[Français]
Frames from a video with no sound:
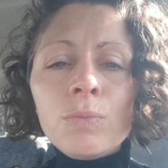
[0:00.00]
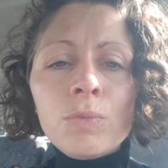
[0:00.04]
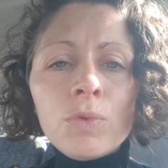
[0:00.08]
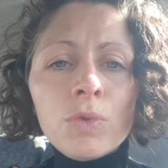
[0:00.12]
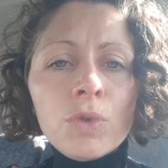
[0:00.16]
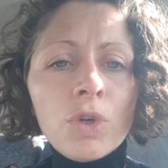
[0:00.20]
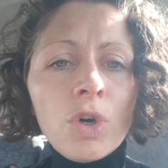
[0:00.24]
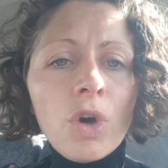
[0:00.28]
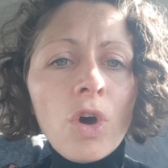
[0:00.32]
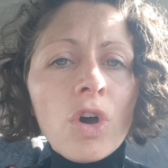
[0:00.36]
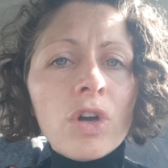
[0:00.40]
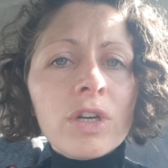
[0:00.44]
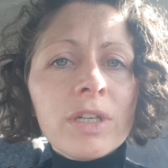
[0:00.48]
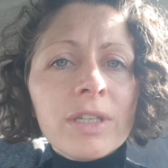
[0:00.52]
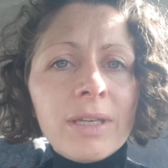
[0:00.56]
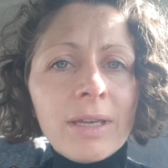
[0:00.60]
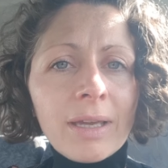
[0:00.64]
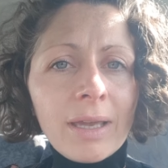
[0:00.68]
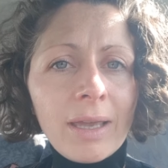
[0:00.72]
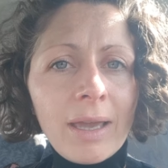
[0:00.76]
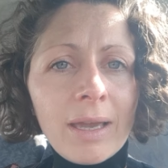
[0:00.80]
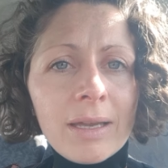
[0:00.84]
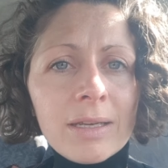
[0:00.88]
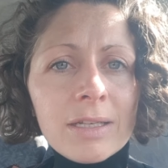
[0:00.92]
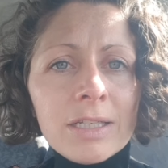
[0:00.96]
mon corps qui
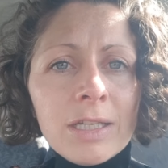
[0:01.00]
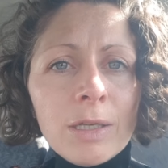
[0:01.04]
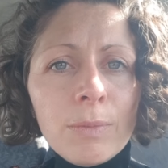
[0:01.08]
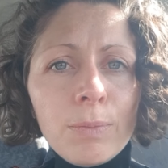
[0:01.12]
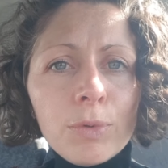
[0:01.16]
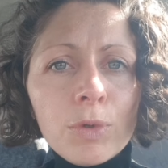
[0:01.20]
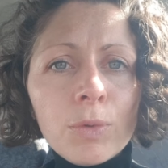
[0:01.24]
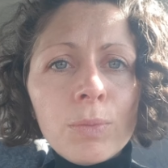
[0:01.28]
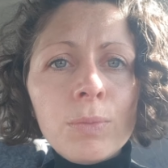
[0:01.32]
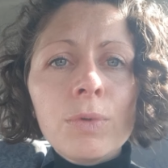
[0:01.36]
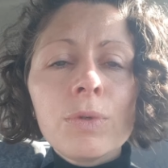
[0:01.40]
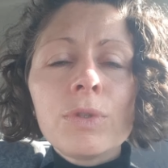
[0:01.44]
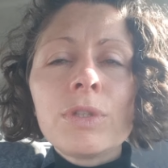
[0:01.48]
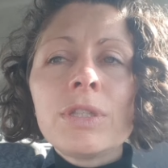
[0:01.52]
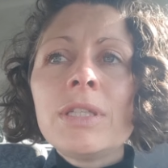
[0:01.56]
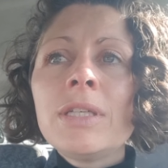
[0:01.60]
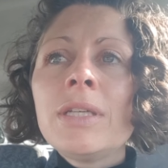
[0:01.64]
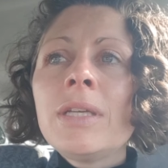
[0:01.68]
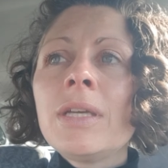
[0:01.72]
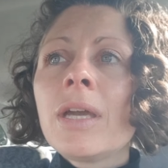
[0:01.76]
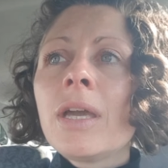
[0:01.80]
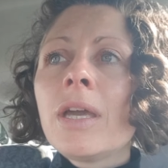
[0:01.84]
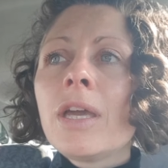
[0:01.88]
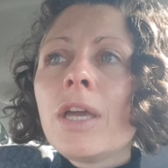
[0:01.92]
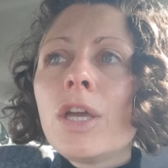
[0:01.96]
réagit pour me
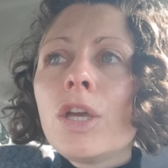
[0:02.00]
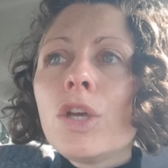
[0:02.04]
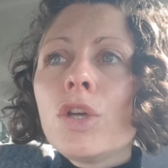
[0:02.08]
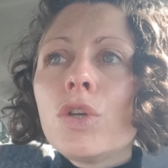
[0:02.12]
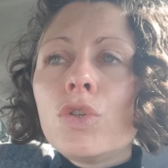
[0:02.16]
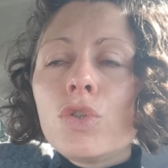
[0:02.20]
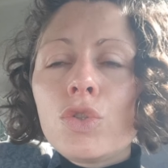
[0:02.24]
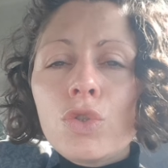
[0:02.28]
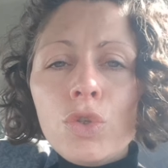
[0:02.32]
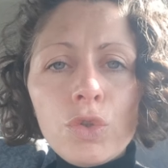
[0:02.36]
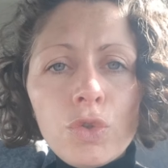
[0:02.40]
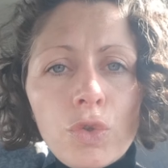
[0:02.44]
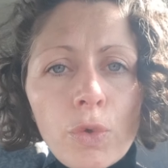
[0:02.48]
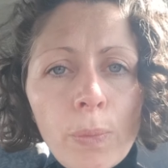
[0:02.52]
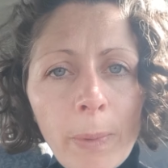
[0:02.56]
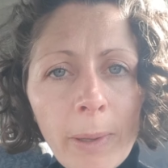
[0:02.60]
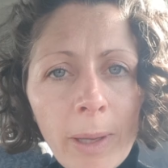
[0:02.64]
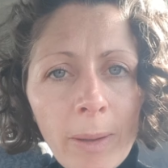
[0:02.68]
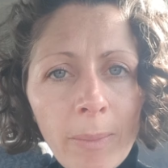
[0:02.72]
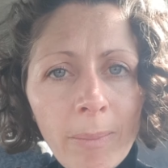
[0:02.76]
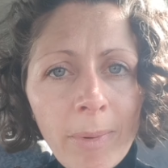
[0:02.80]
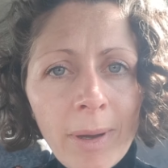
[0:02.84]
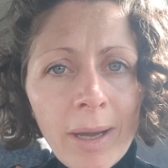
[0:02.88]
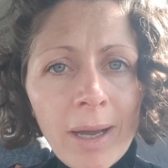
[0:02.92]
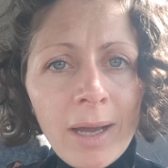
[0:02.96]
dire, je te
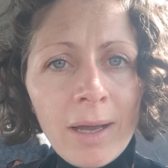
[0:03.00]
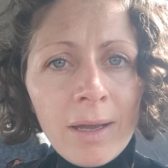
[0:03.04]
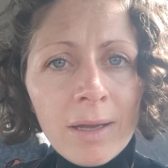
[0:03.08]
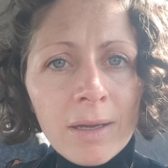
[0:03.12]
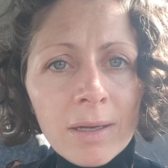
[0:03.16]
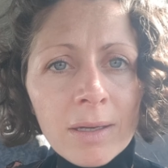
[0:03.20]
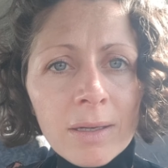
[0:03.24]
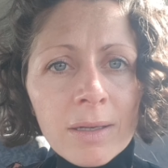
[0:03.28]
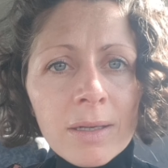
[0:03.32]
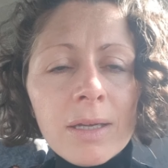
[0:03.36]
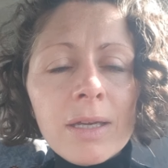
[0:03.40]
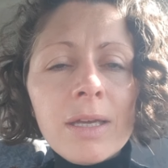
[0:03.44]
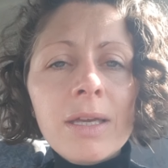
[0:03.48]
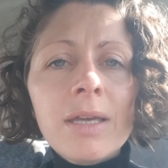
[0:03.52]
prépare,